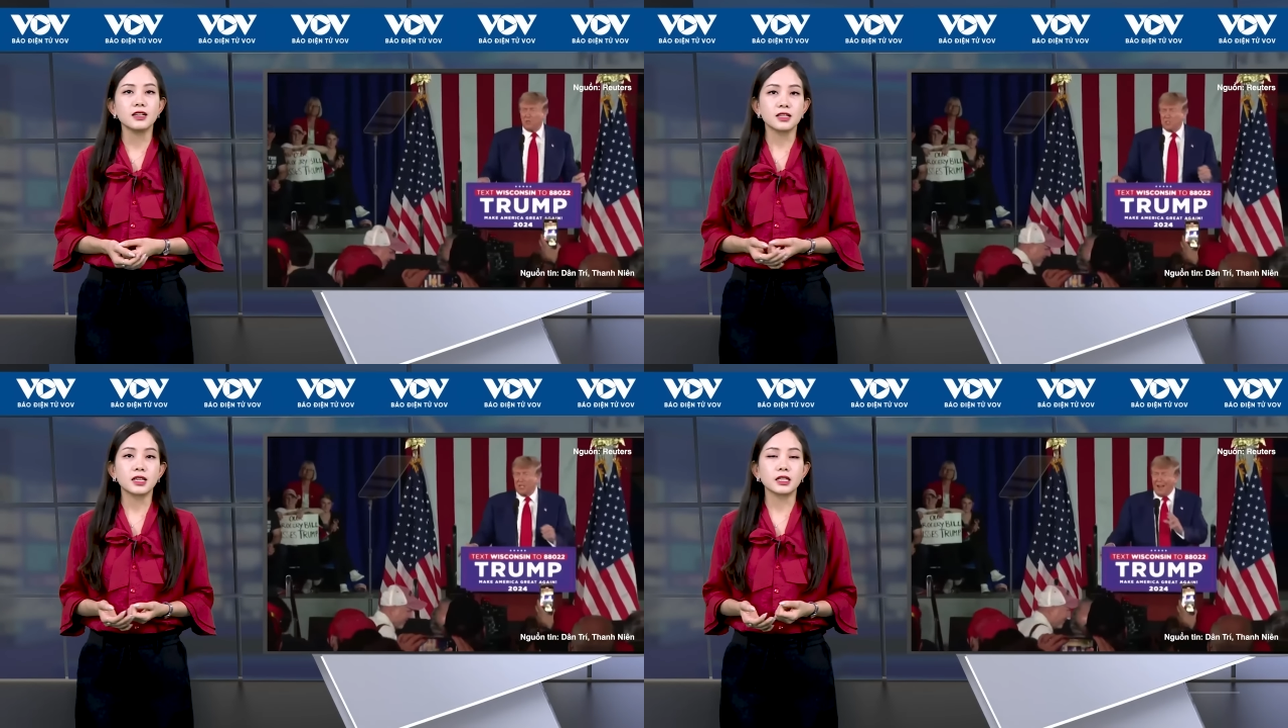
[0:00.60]

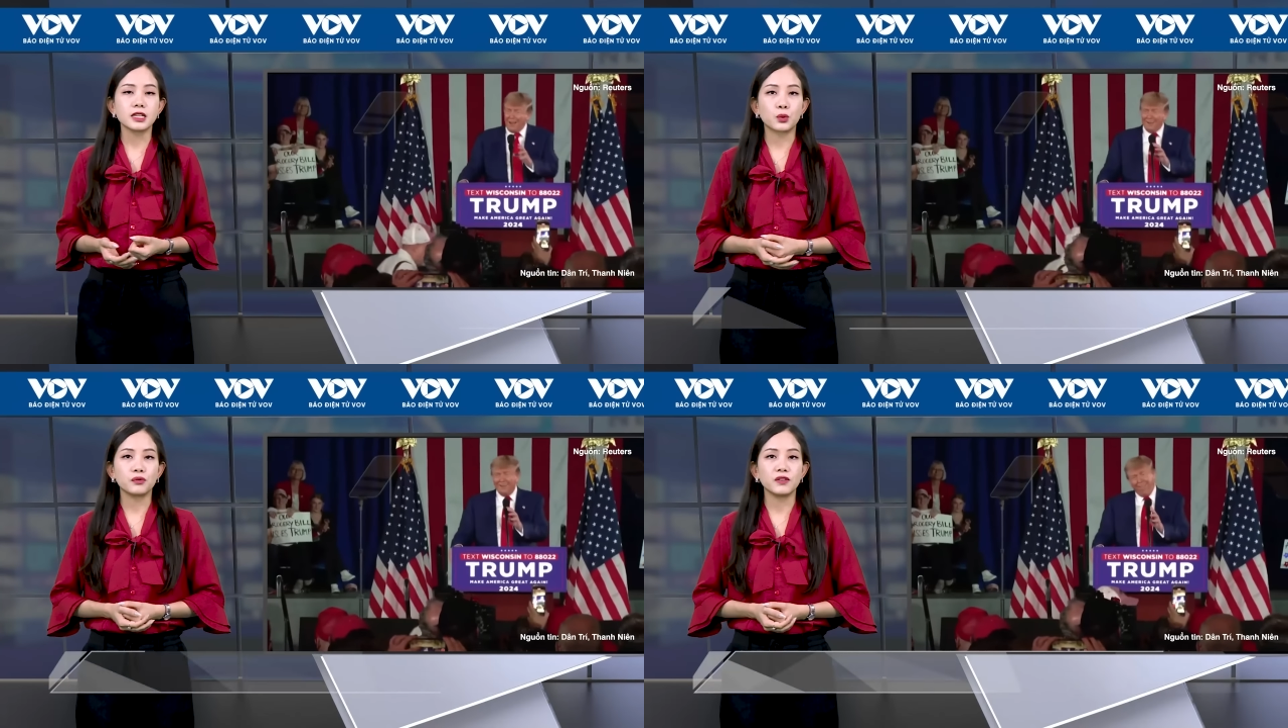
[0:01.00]
Xin kính
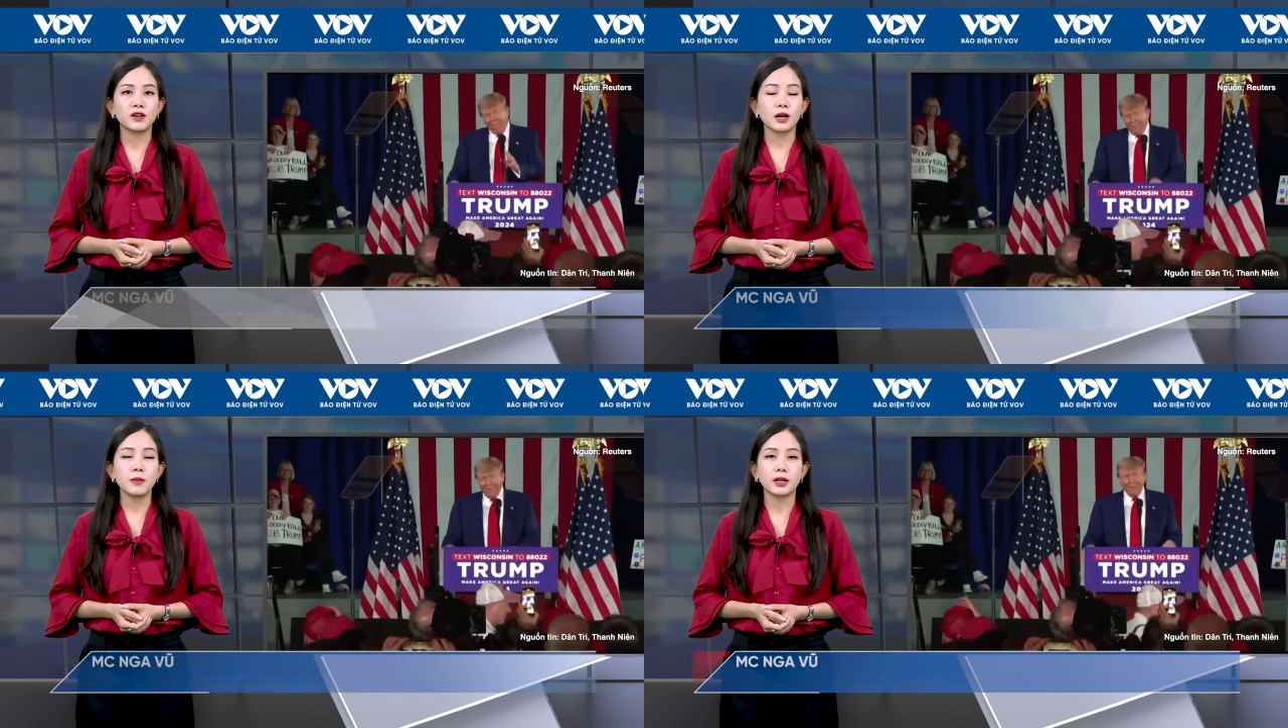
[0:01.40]
chào quý vị và
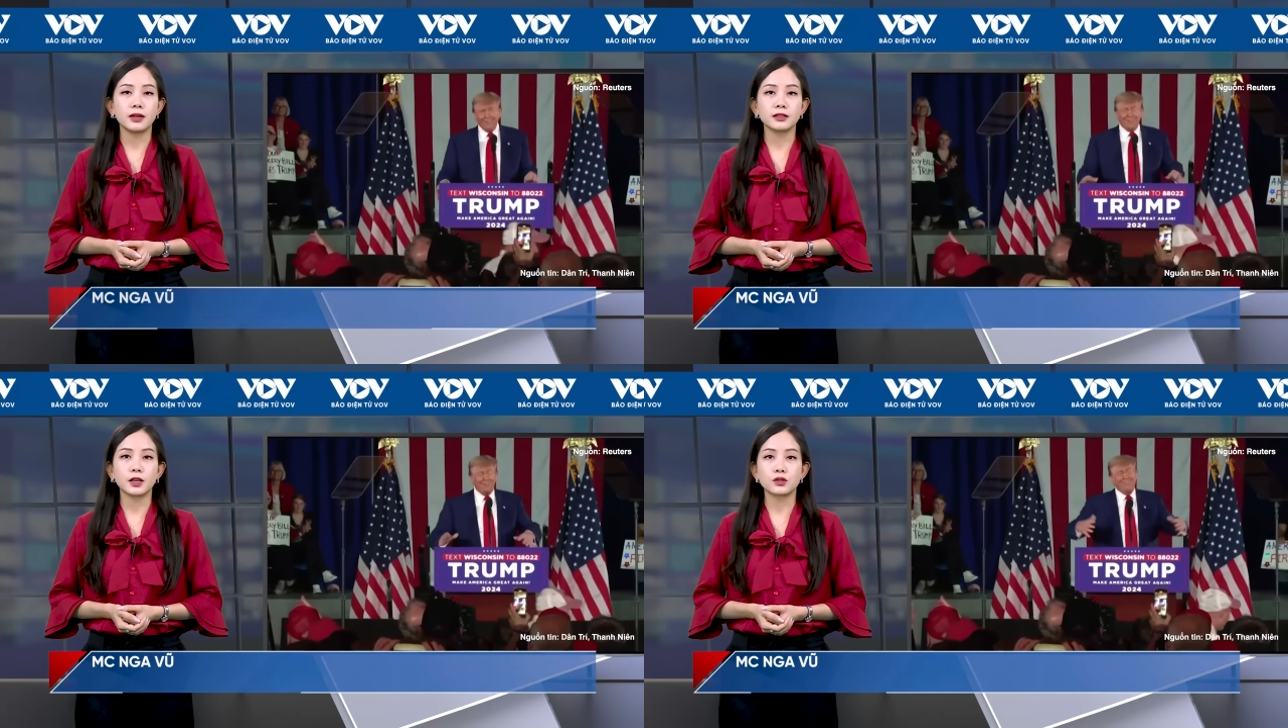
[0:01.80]
các bạn
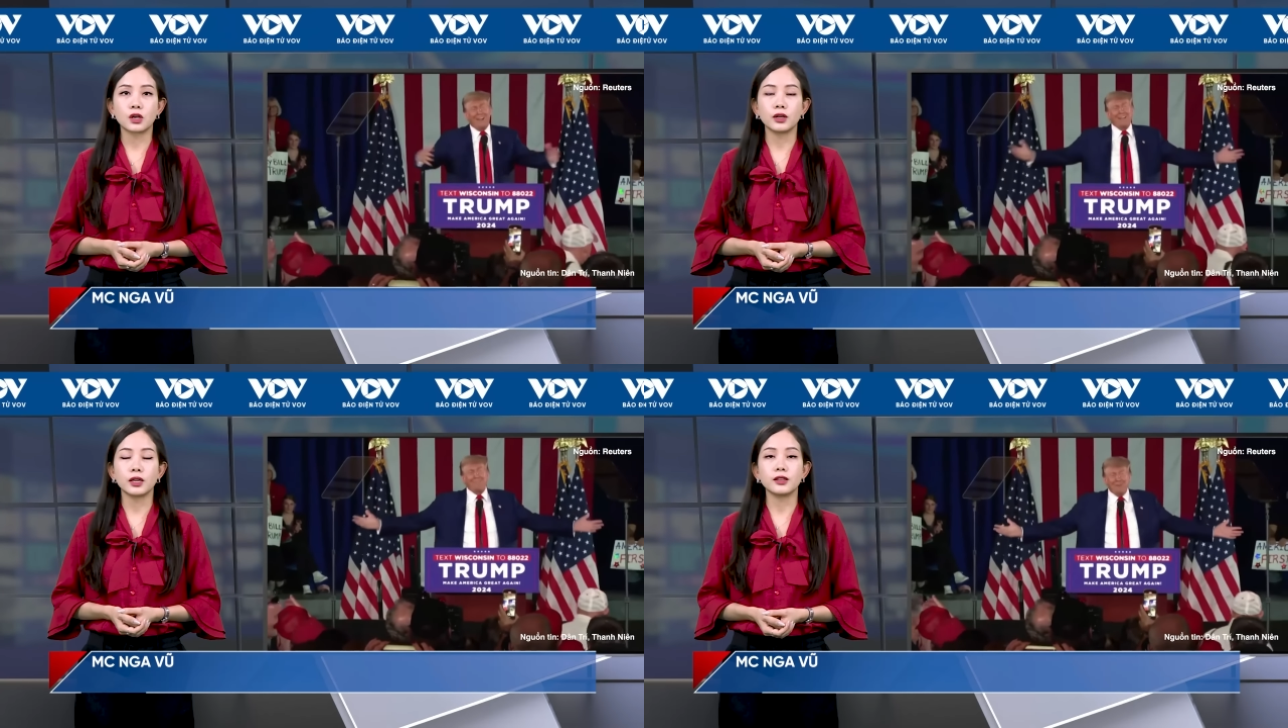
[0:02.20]
đang theo
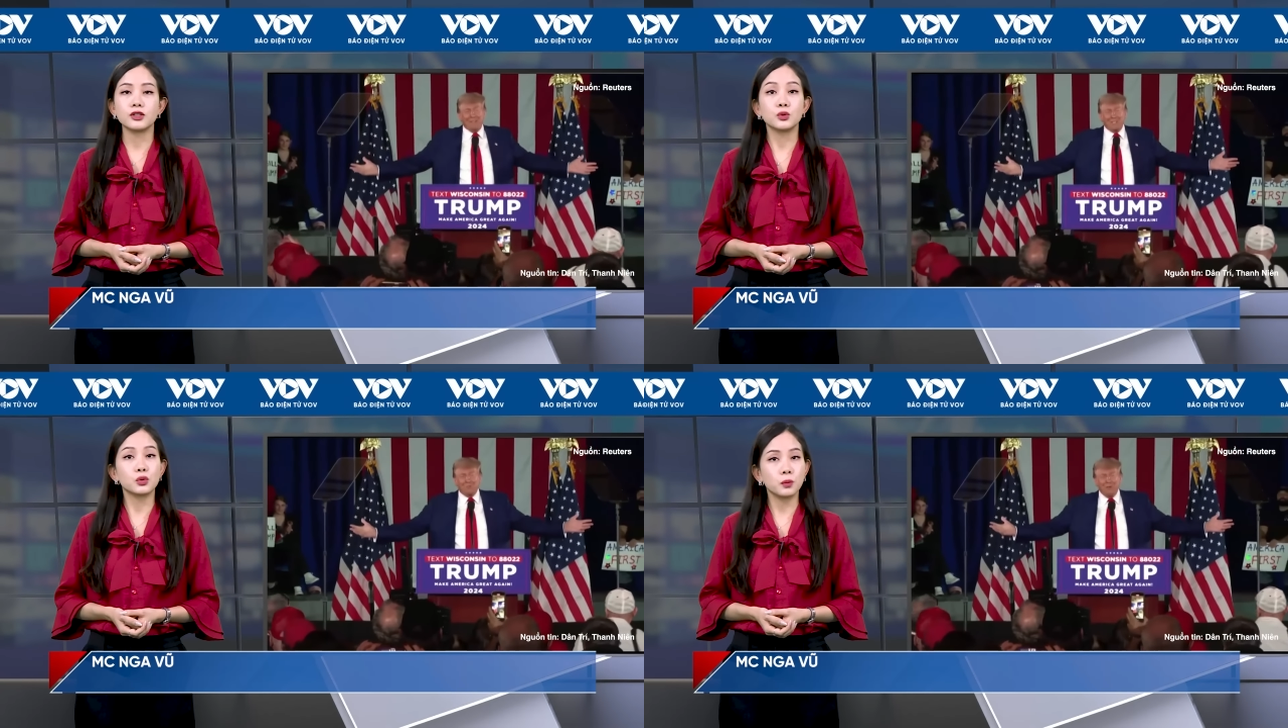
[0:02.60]
dõi kênh
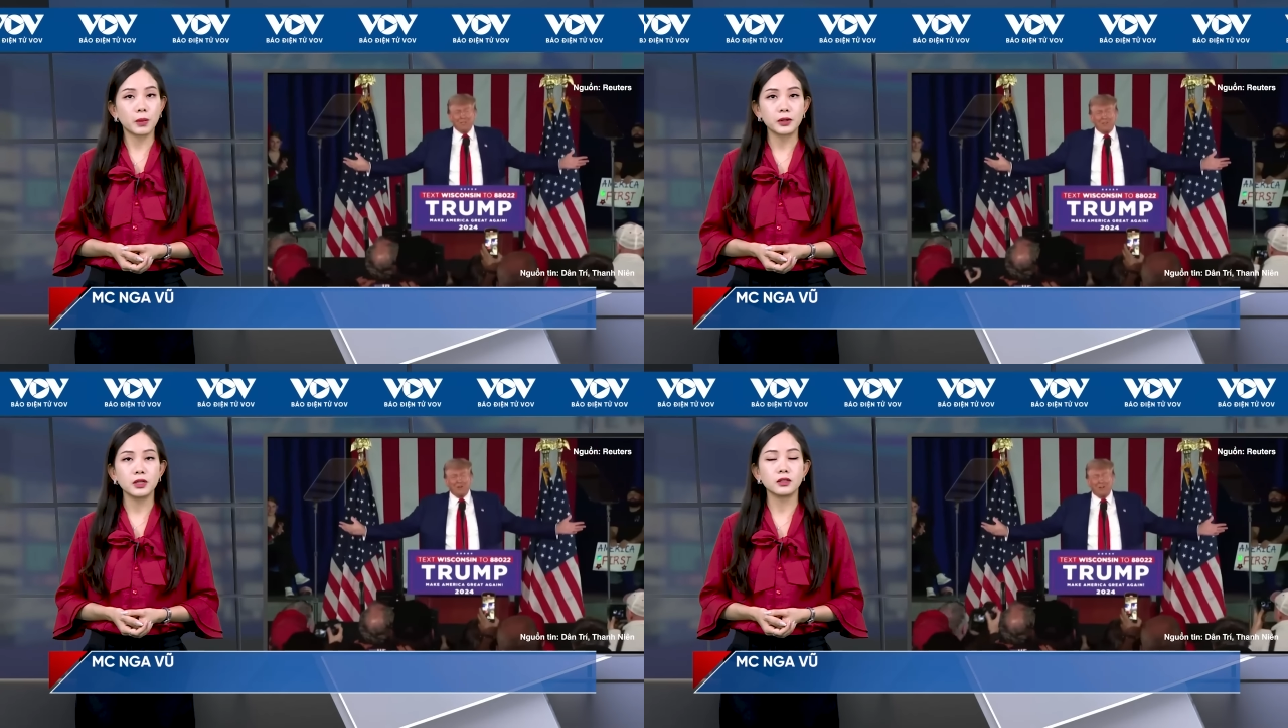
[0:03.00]
YouTube
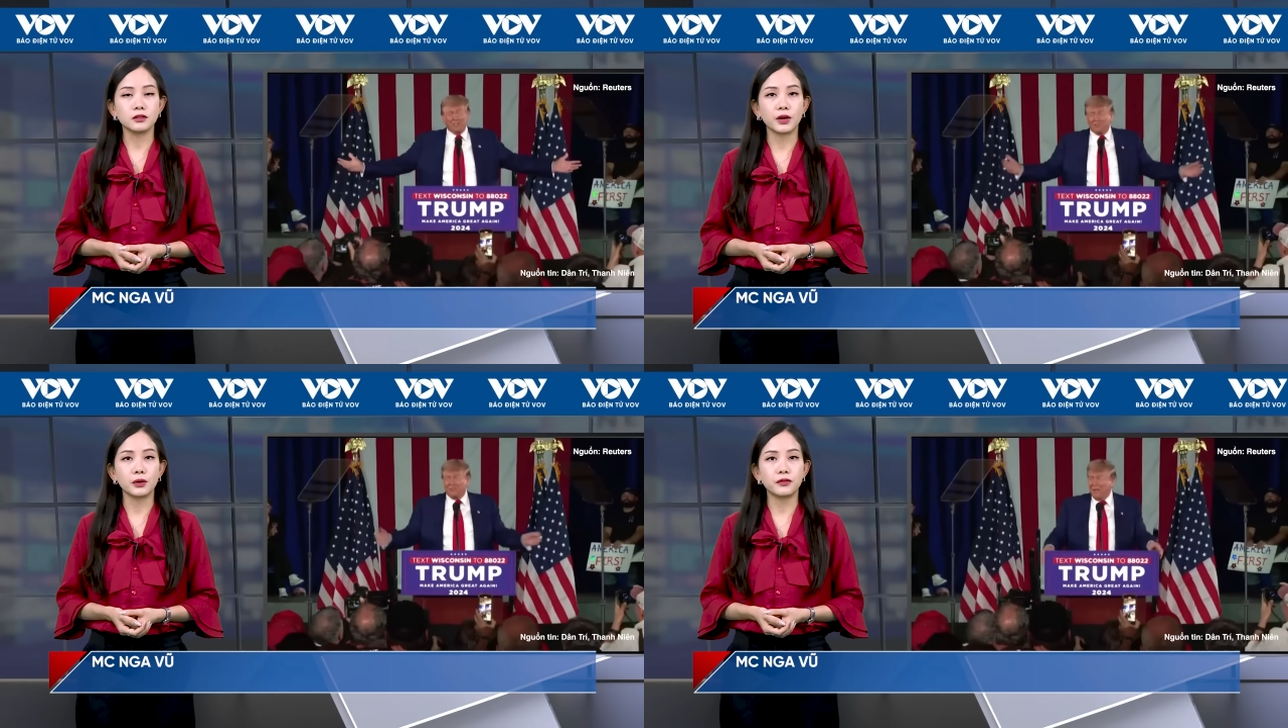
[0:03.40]
Báo Điện Tử
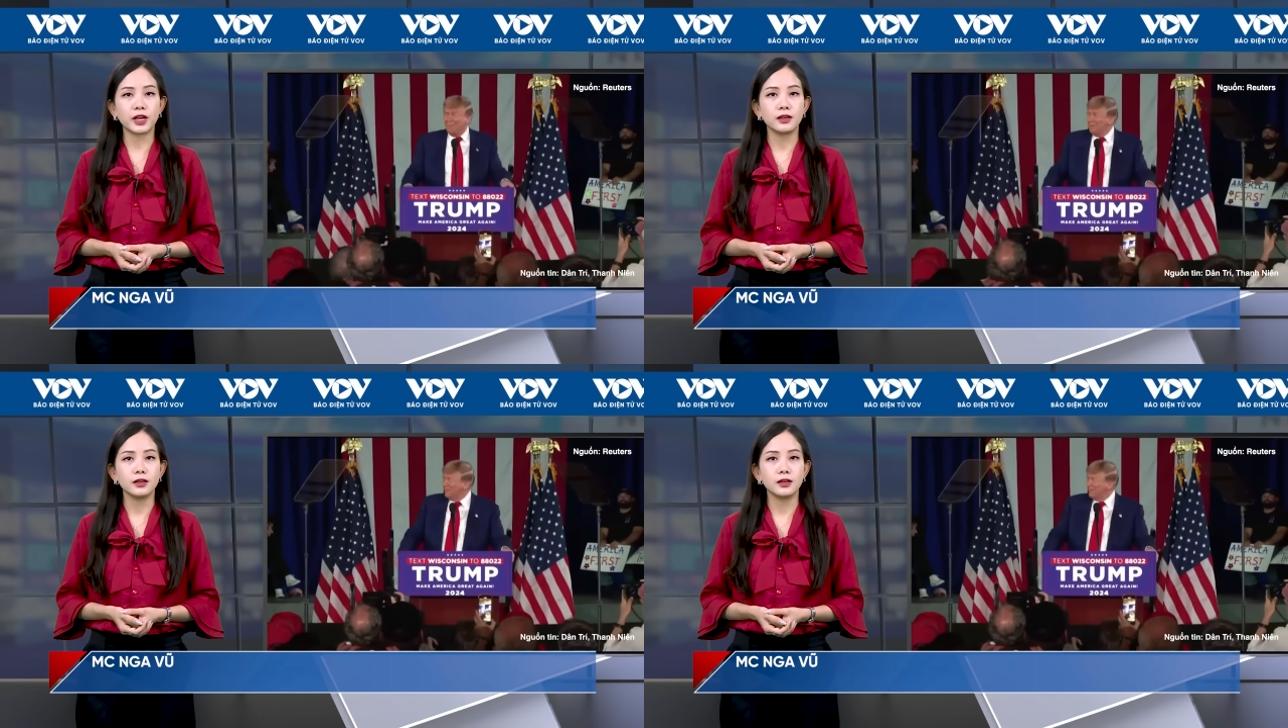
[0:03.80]
VOV.